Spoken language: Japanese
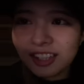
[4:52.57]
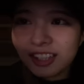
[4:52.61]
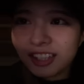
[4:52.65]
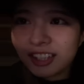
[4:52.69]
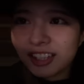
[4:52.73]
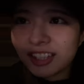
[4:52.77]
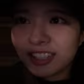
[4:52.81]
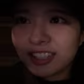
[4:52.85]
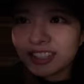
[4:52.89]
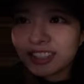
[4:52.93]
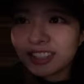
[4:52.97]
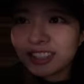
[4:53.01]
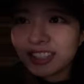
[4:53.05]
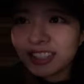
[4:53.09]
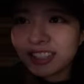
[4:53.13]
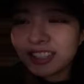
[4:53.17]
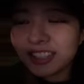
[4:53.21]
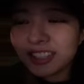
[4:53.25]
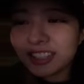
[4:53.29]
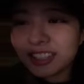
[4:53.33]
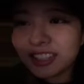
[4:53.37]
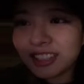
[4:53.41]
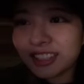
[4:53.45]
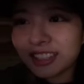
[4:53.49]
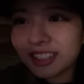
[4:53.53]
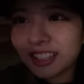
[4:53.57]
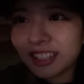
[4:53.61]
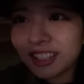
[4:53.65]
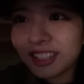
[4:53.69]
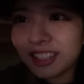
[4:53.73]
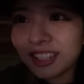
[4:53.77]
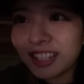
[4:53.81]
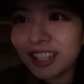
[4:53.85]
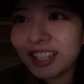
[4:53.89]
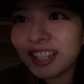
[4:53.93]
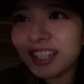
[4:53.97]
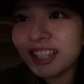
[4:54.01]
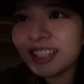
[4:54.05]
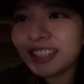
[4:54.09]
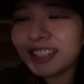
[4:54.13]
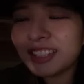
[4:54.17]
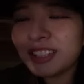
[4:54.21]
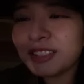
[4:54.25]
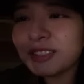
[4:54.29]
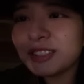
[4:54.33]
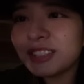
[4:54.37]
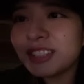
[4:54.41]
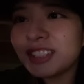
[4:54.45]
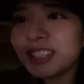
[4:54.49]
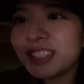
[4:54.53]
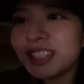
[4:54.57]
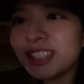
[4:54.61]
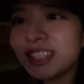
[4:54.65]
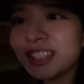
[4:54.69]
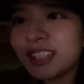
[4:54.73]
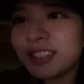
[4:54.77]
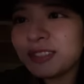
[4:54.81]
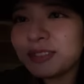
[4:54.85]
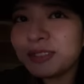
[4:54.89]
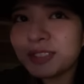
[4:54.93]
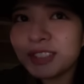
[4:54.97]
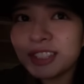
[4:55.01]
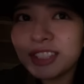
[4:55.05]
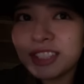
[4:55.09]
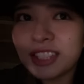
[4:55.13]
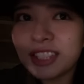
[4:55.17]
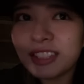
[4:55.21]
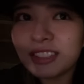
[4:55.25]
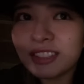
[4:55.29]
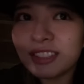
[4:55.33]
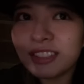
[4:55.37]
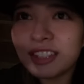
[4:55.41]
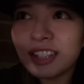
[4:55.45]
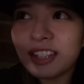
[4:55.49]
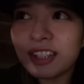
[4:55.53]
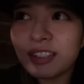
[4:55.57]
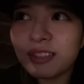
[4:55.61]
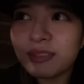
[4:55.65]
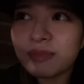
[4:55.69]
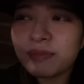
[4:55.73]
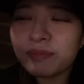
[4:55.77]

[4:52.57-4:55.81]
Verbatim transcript: かじかんでかじかんで寒すぎて無理なので